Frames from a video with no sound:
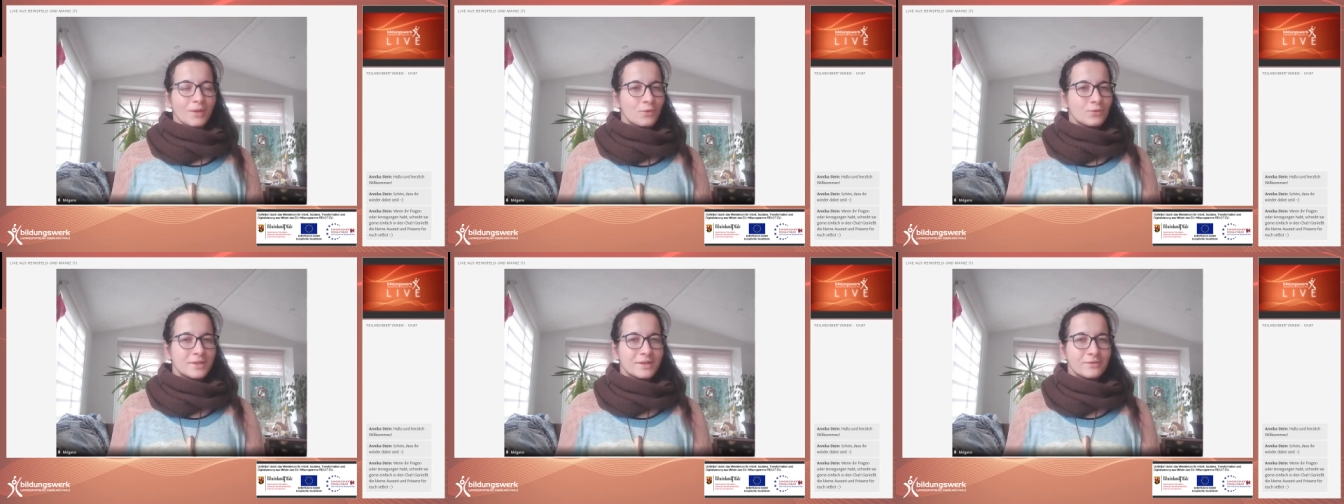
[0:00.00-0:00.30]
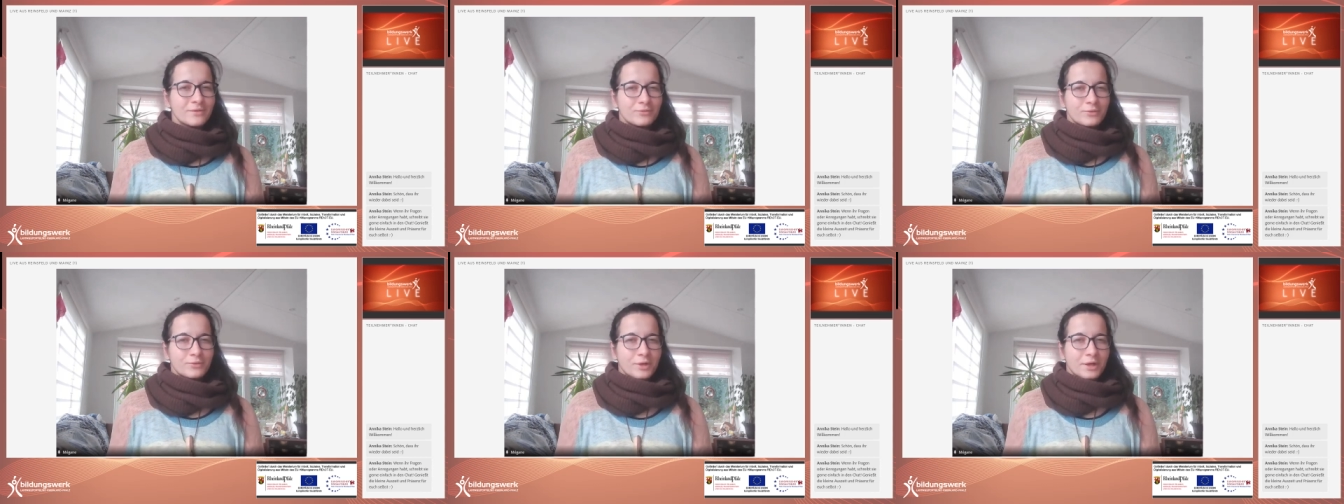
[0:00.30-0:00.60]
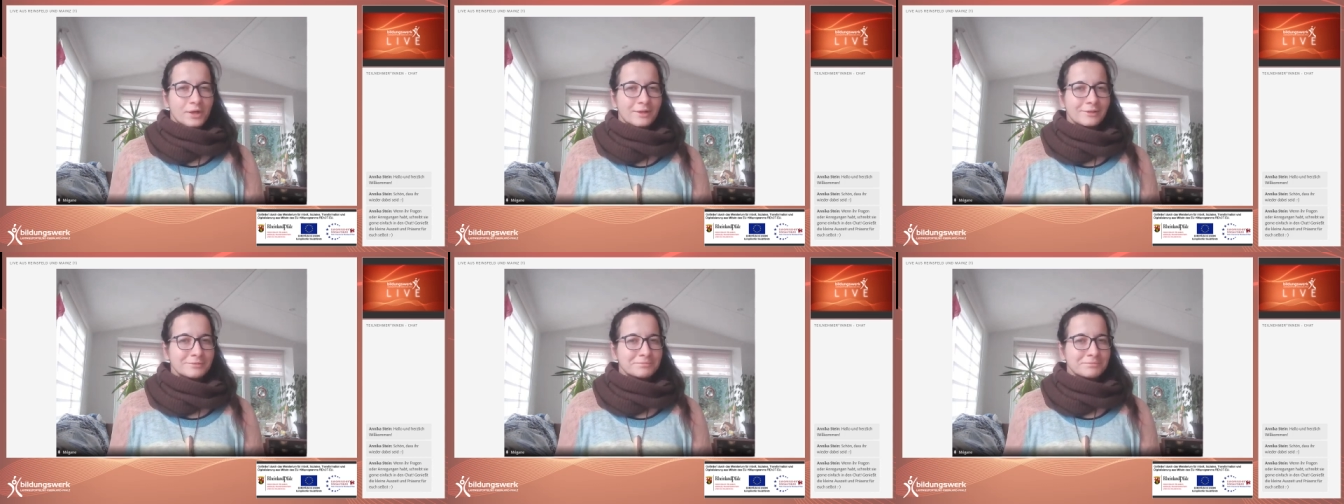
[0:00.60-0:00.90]
Und
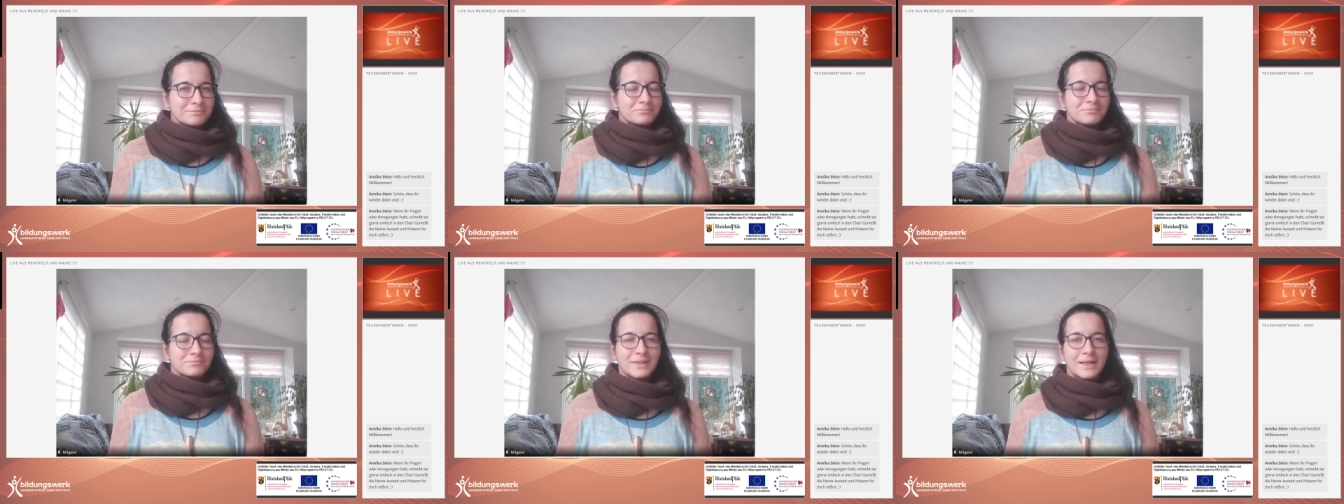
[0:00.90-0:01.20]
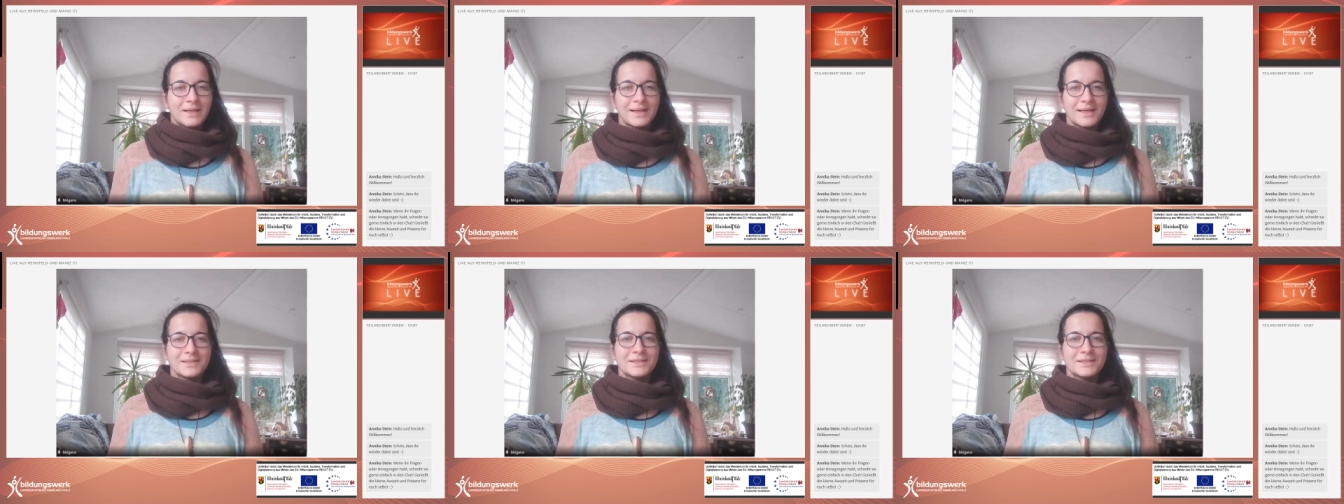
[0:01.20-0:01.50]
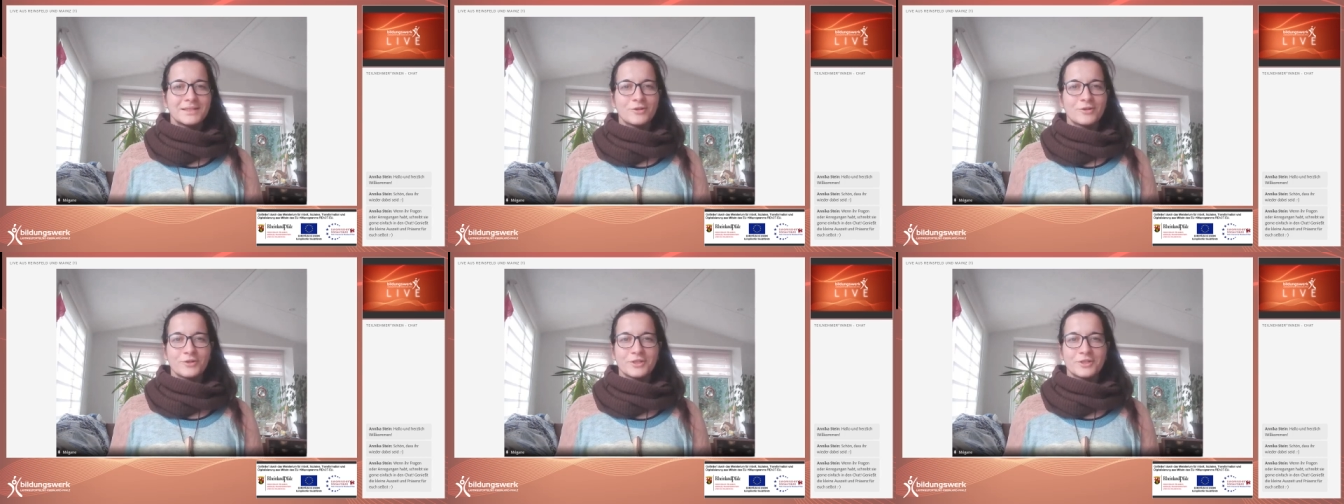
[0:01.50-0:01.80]
dafür
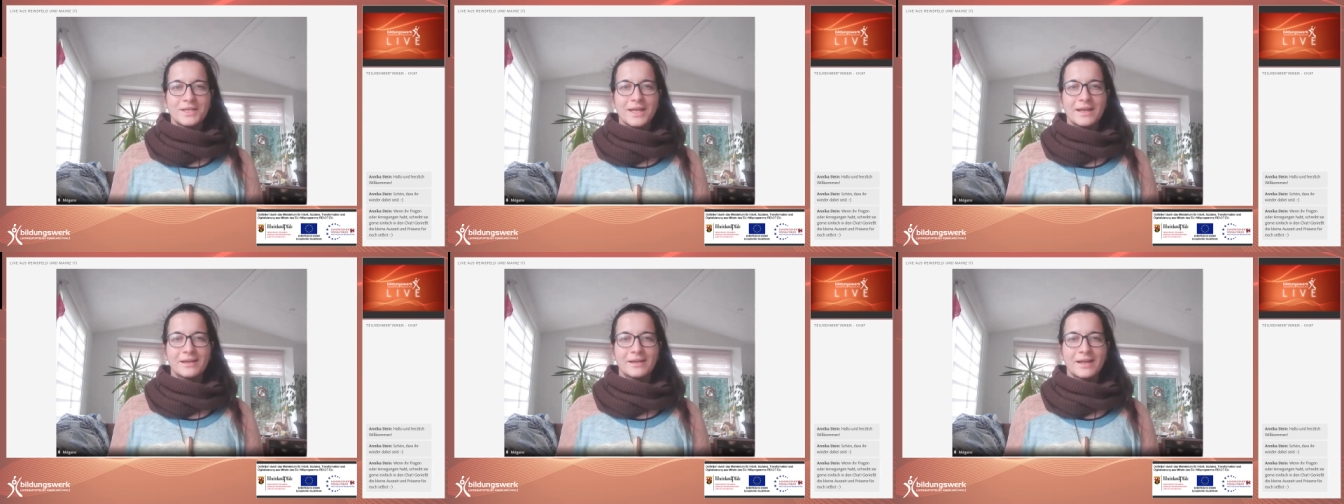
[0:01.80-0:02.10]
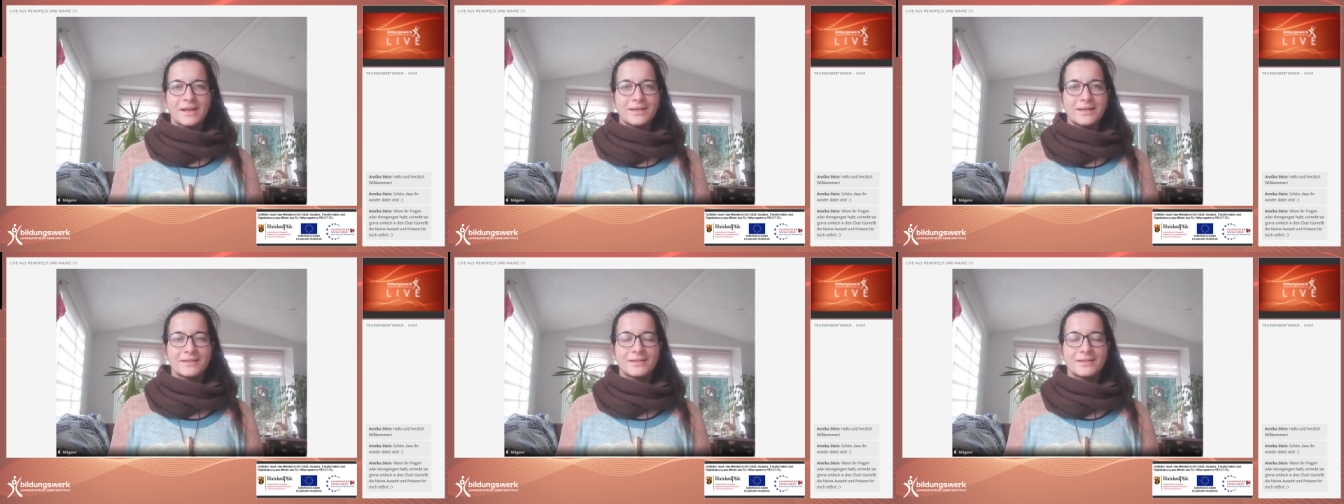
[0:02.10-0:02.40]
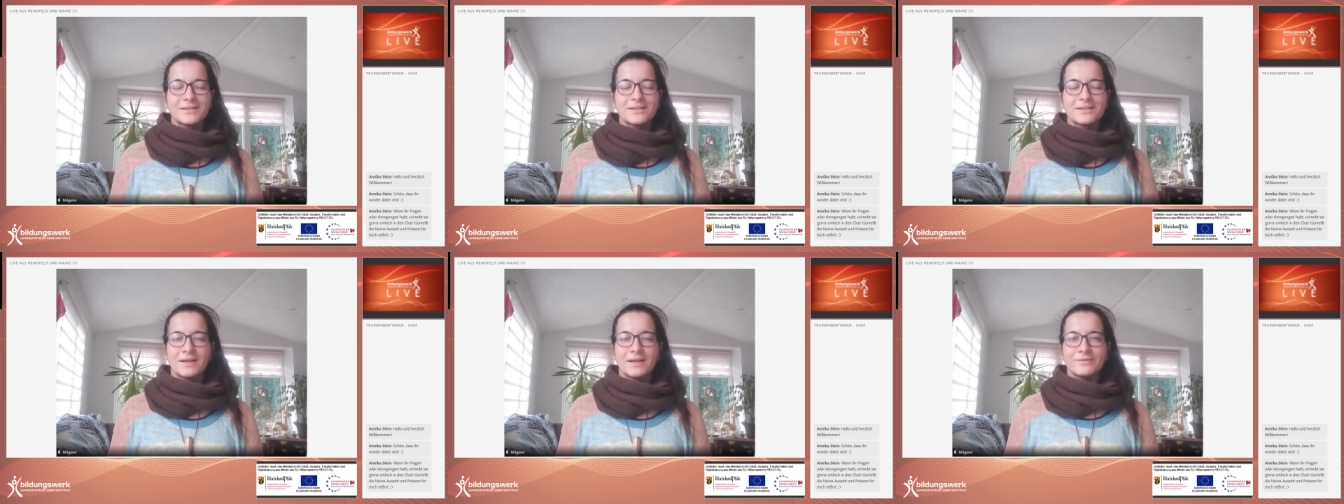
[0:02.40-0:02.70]
leite ich euch gern ein,
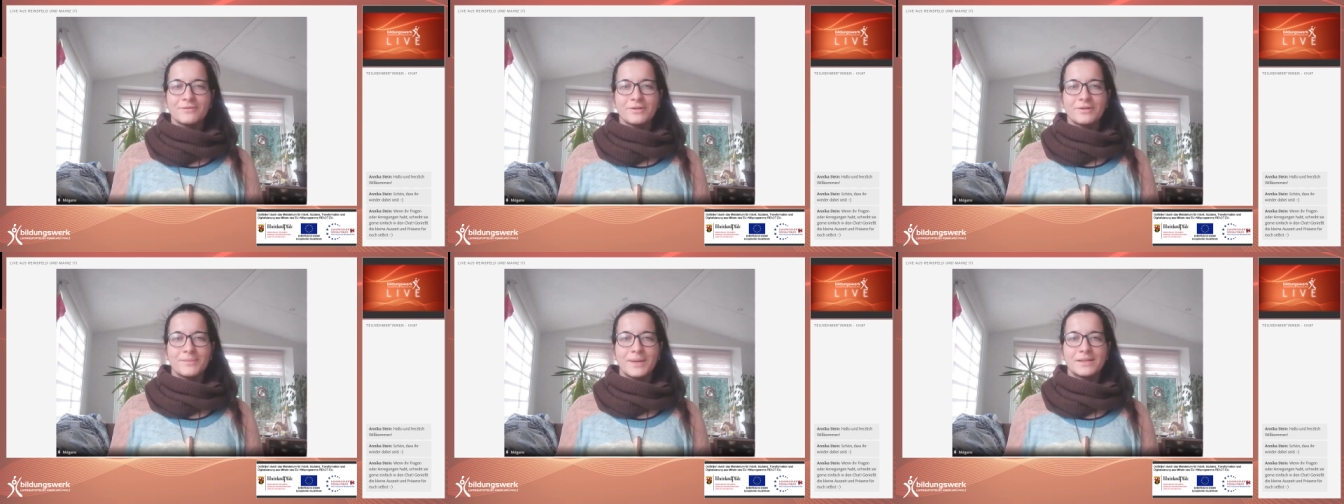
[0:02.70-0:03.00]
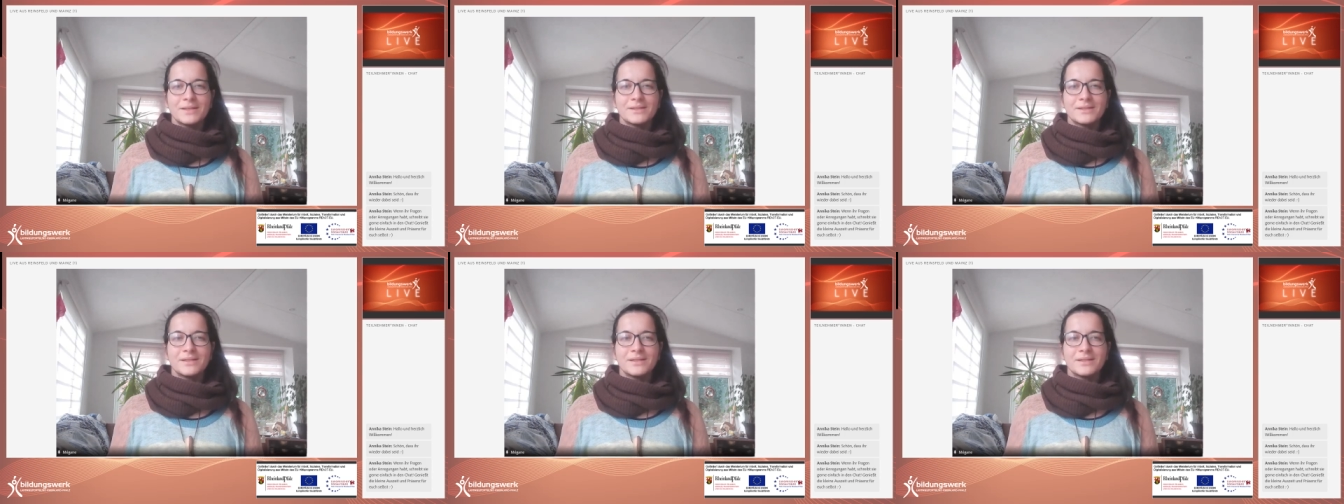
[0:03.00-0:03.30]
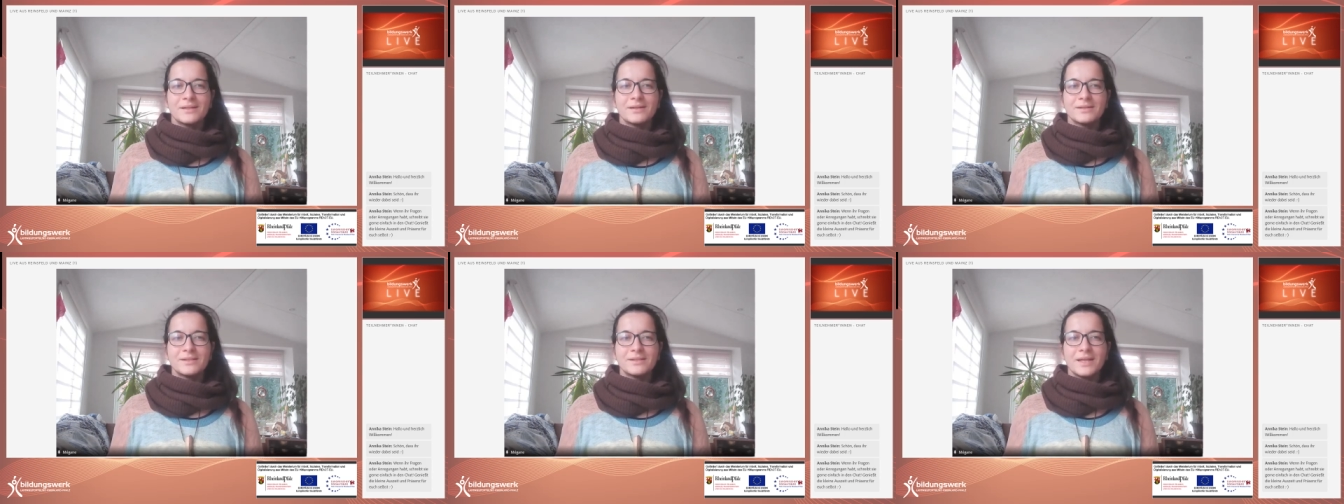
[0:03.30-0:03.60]
dass ihr einfach mal die,